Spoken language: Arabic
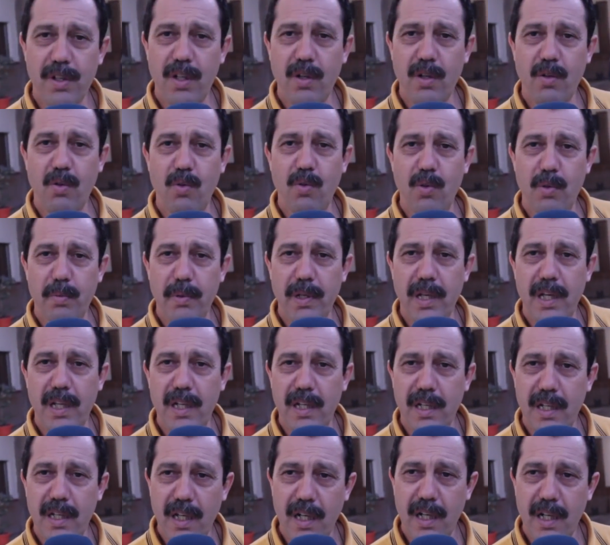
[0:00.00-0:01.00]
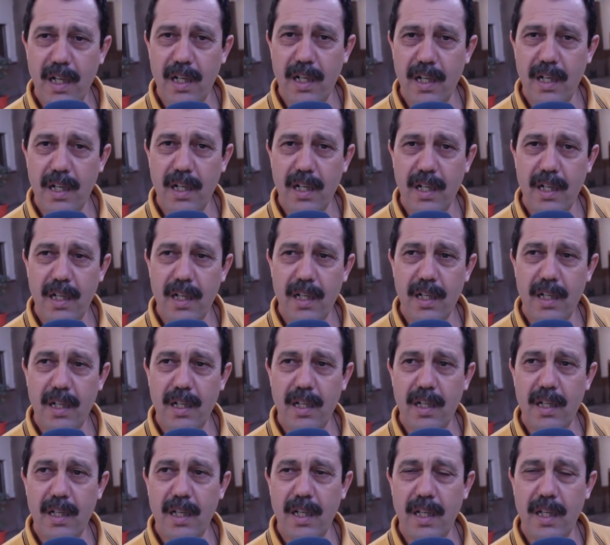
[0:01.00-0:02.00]
يقول بان
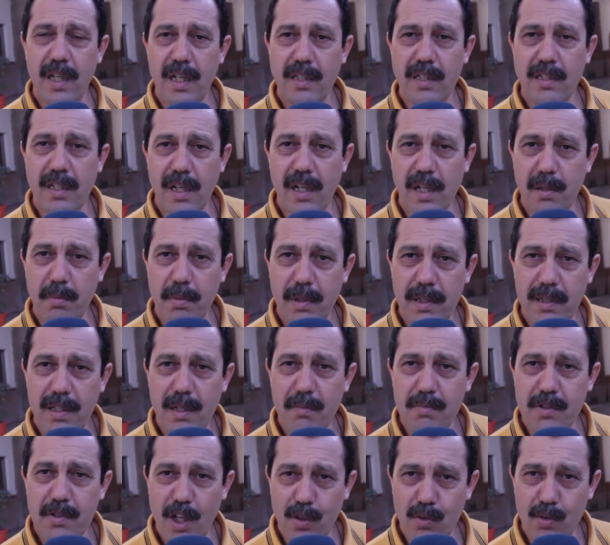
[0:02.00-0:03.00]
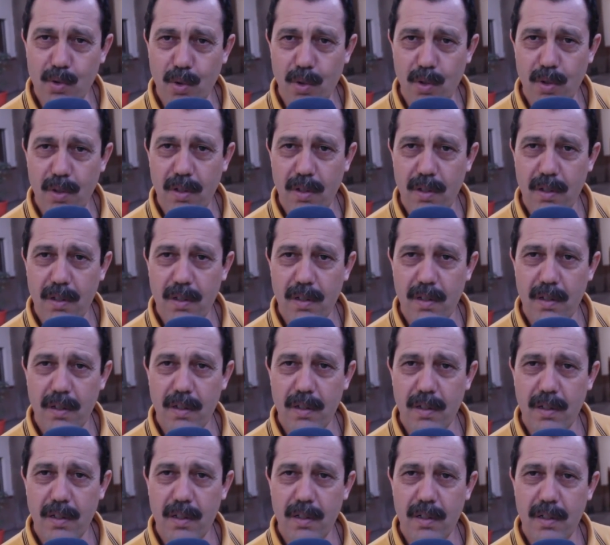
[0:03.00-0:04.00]
هيئه الرباط لم تحضر
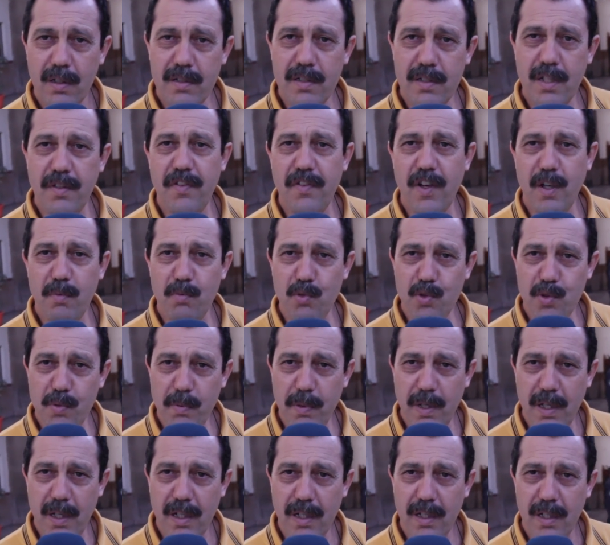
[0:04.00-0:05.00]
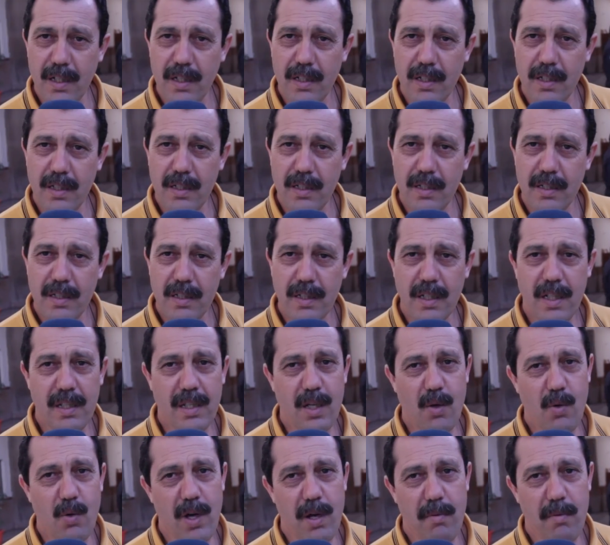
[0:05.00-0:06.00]
اتفاق مسبق
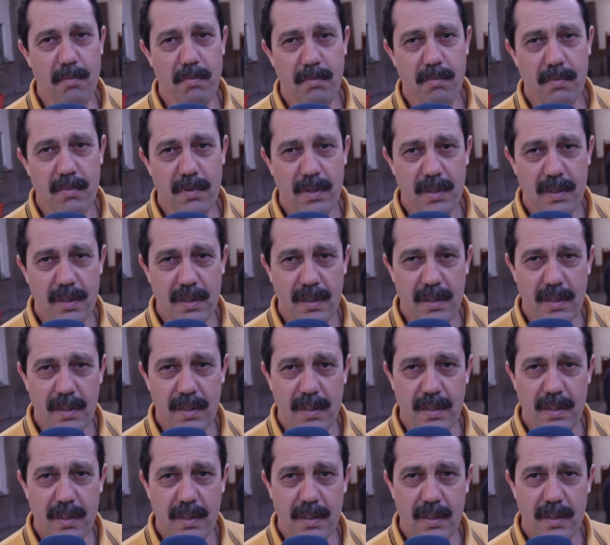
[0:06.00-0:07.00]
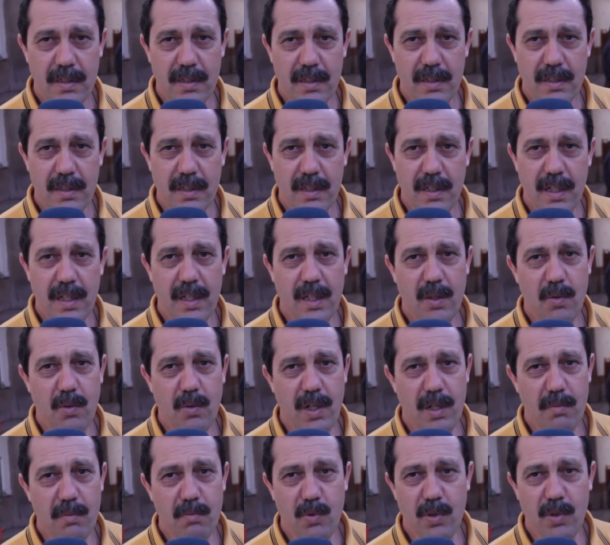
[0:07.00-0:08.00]
هذا وهم هذا
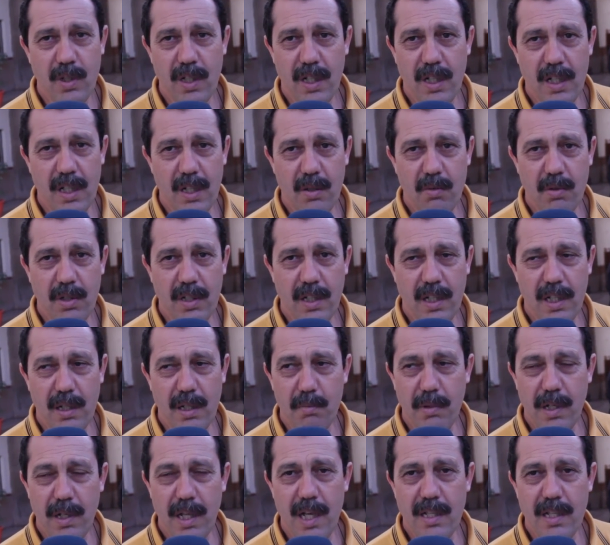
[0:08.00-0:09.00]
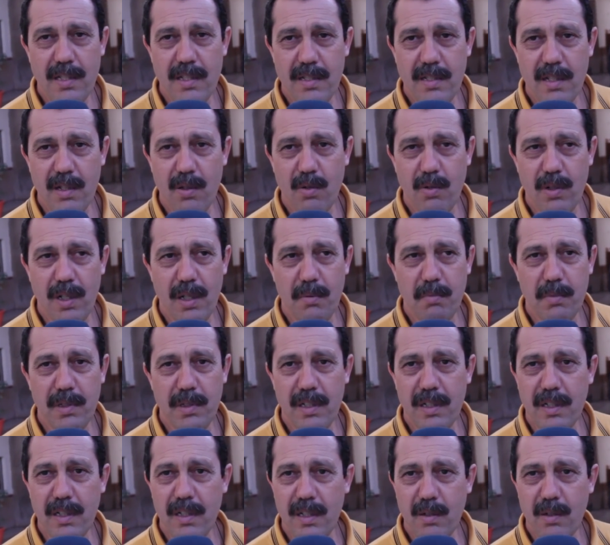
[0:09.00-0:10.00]
وهم وكلام لا أسل ولا
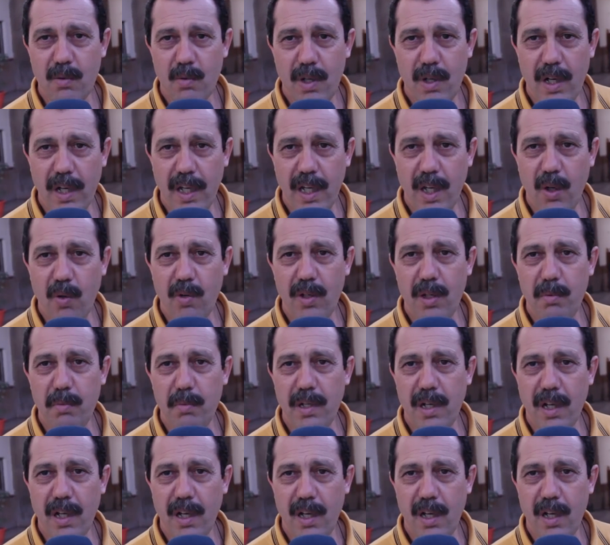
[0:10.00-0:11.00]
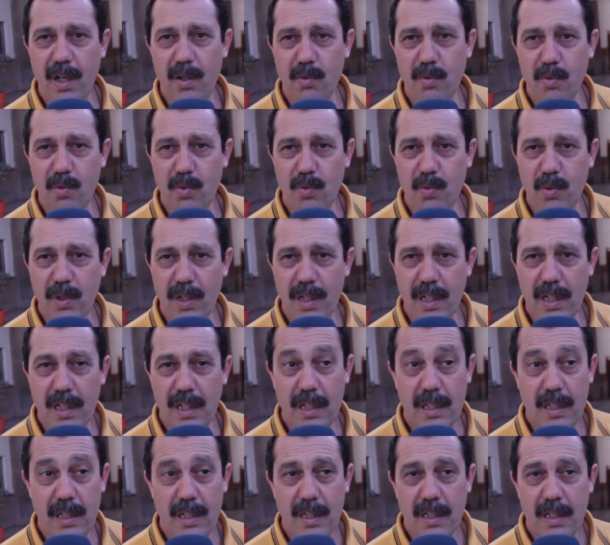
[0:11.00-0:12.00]
من الواقع ولا من القانون و
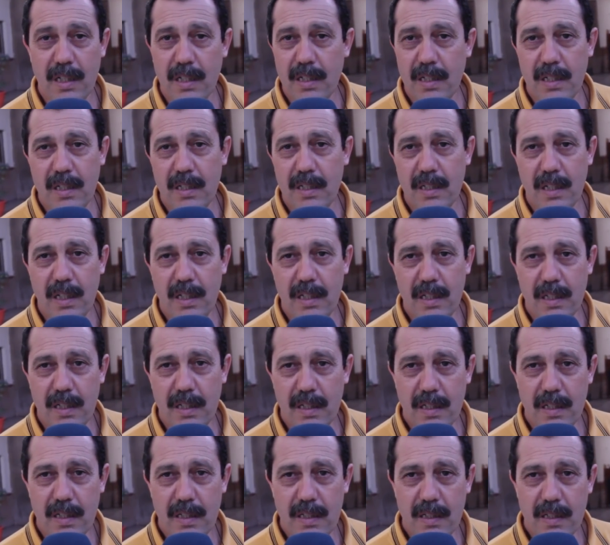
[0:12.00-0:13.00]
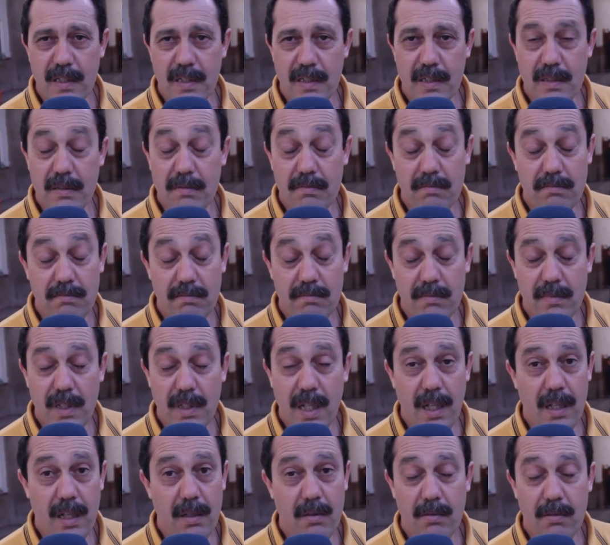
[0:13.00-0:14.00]
يعني آه،
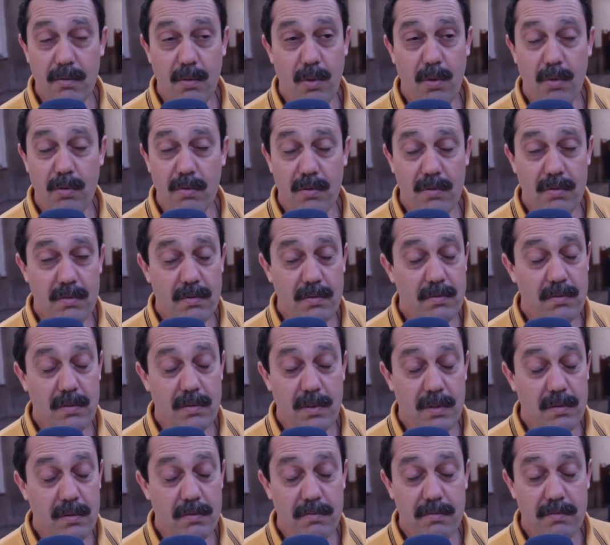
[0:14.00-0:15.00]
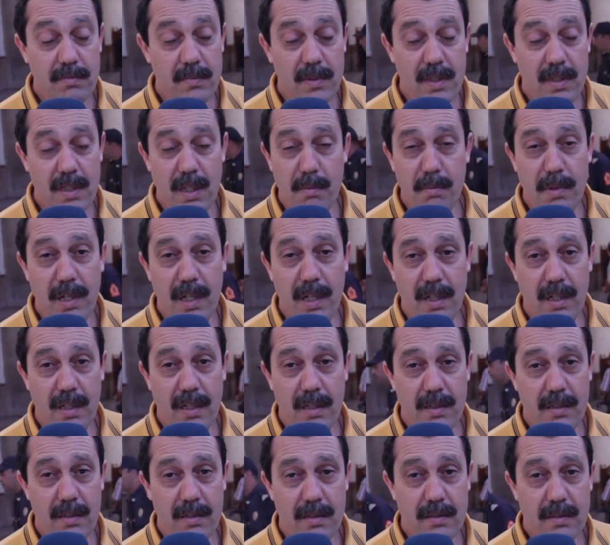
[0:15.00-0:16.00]
لا
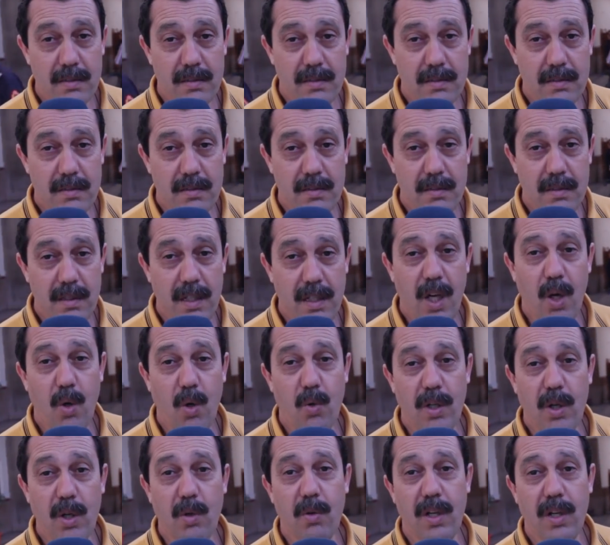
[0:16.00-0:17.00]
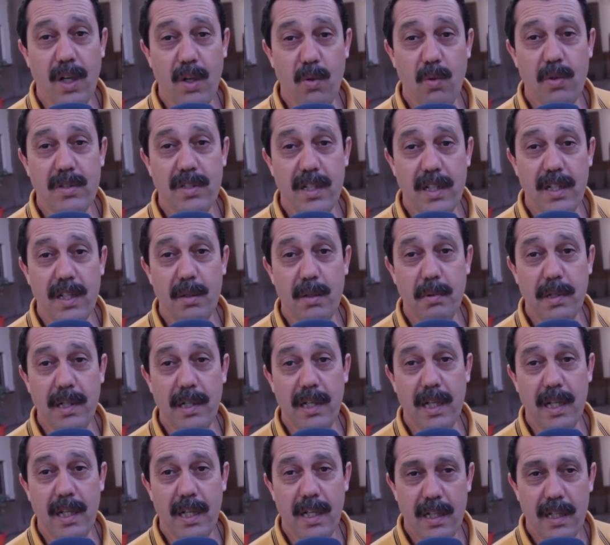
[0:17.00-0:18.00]
زعما لا حول ولا قوة إلا
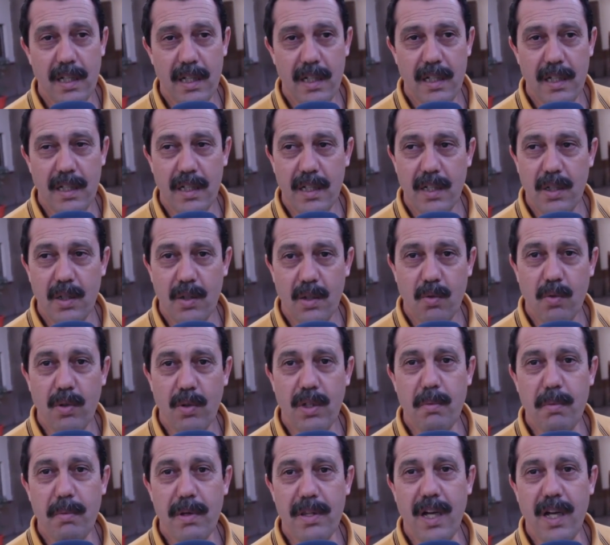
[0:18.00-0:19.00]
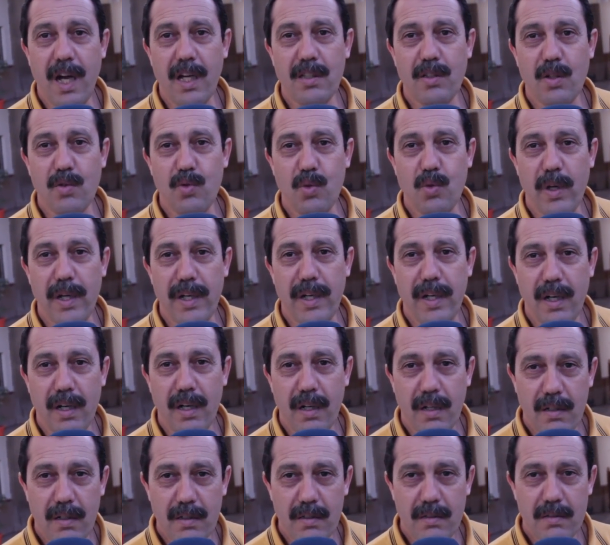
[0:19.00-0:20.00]
بالله ولماذا حضرت أنا
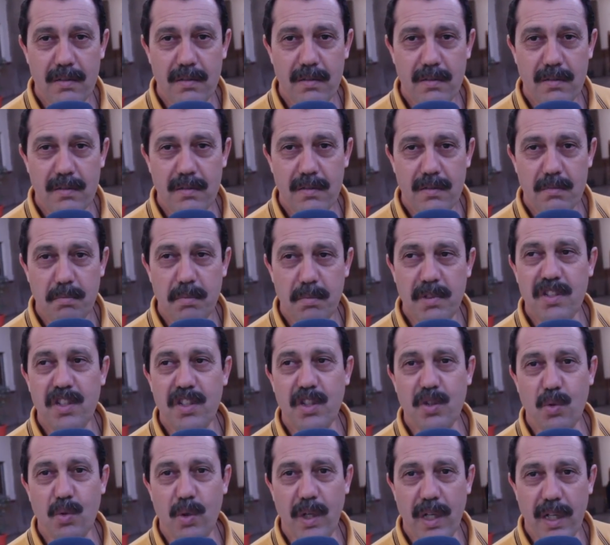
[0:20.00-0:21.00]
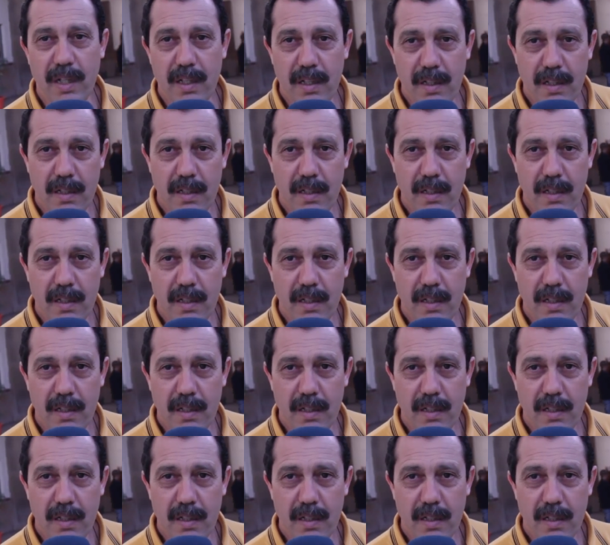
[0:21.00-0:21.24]
من تطوان